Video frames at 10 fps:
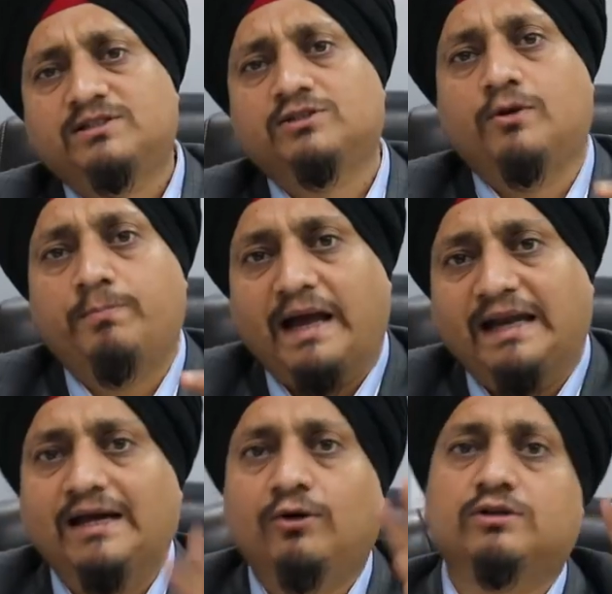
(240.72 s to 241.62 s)
में से जो
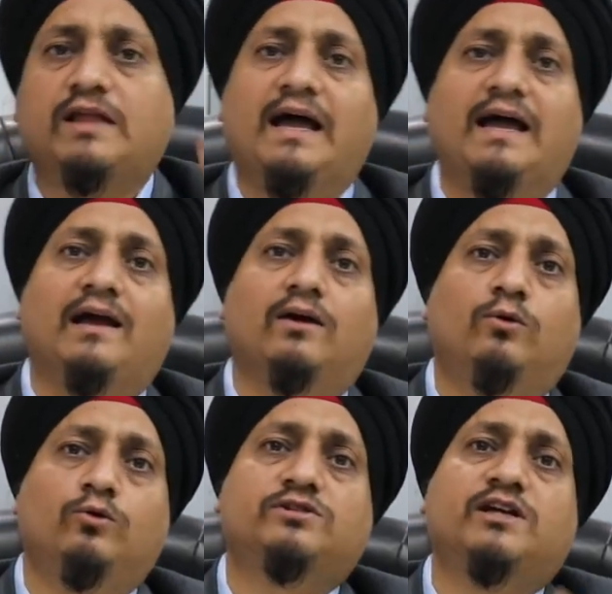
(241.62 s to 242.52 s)
पहले होता है
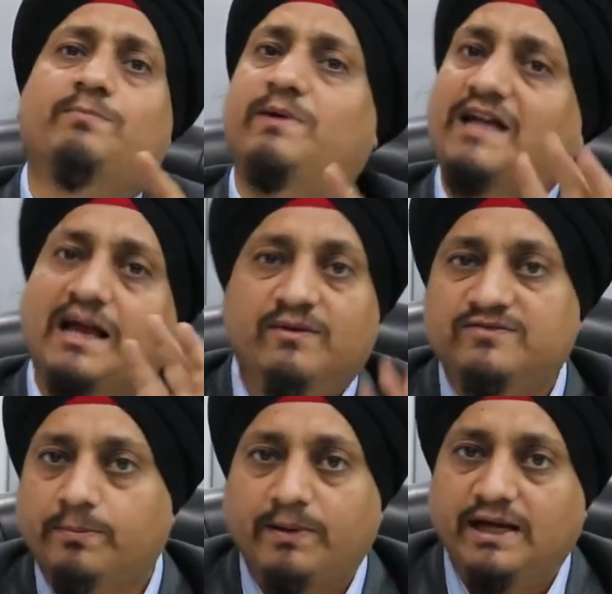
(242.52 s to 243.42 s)
उस डेट पे टाइम
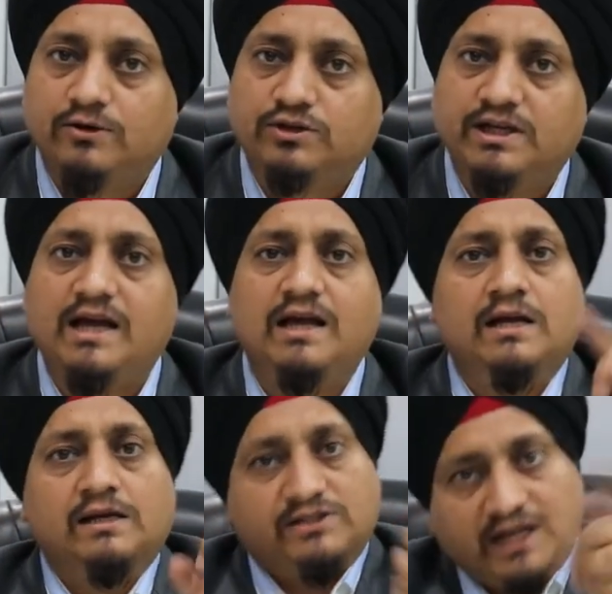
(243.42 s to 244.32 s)
ऑफ सप्लाई होती
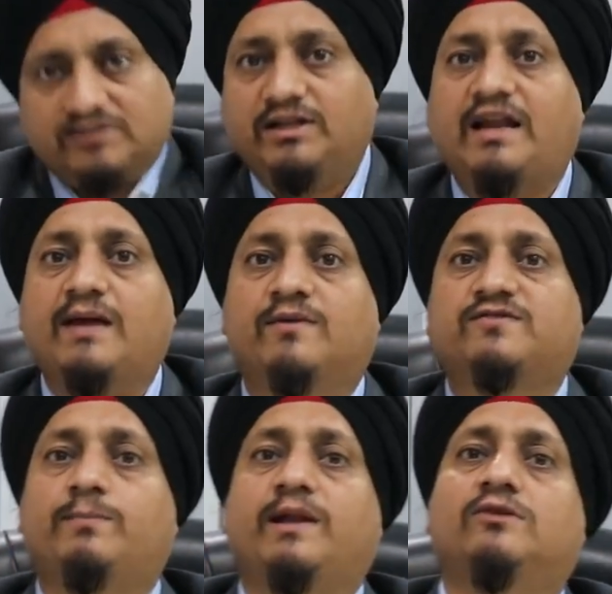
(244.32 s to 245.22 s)
है जैसे टाइम
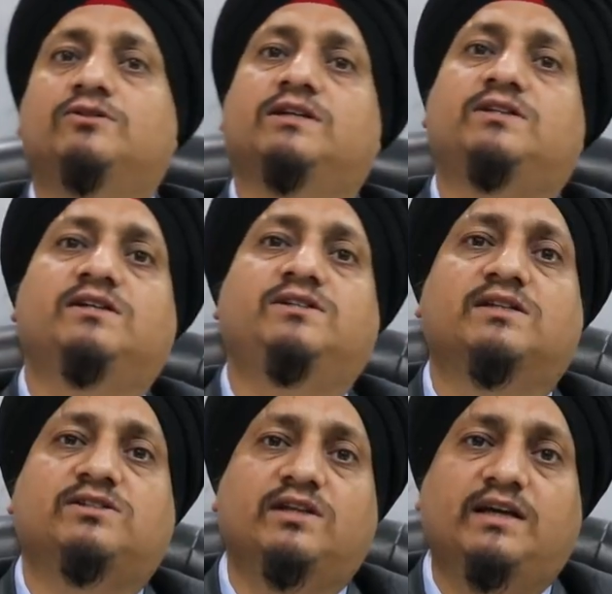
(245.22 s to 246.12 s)
ऑफ सप्लाई हो जाती है
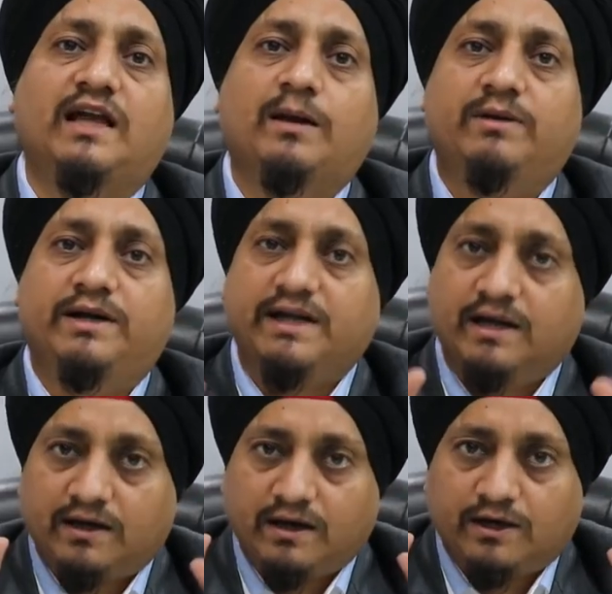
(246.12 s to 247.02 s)
जीएसटी की लाइबिलिटी
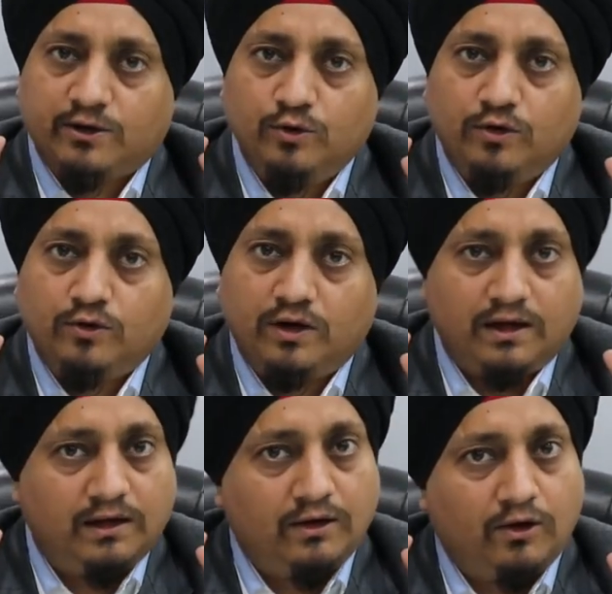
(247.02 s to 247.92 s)

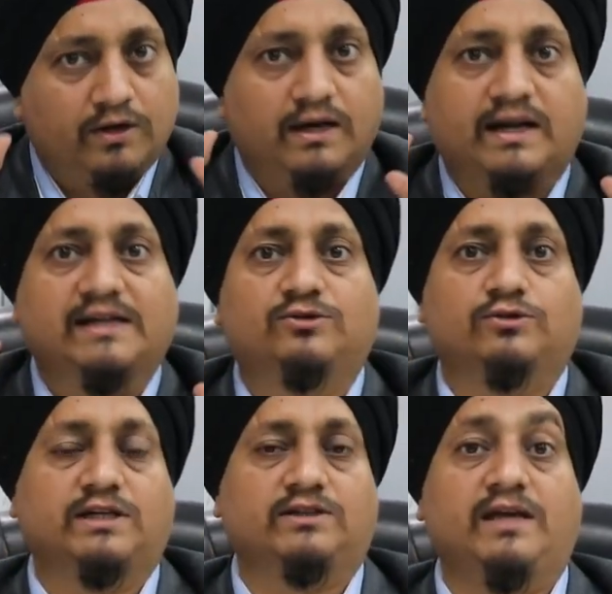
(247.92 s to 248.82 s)
और अराइज
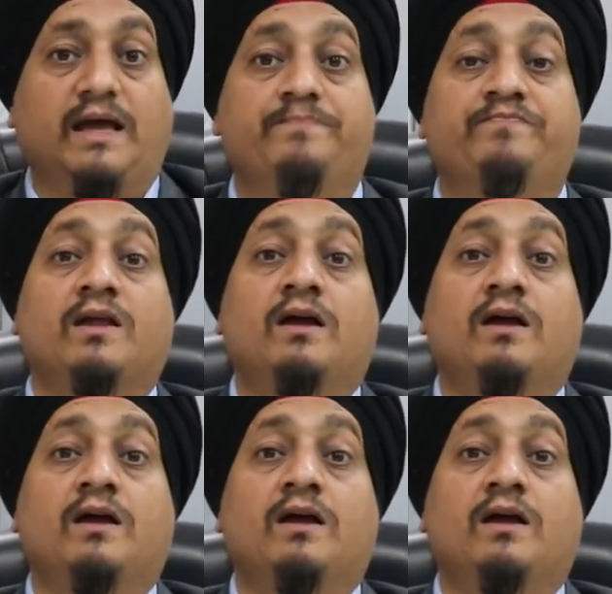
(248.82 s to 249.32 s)
हो जाती है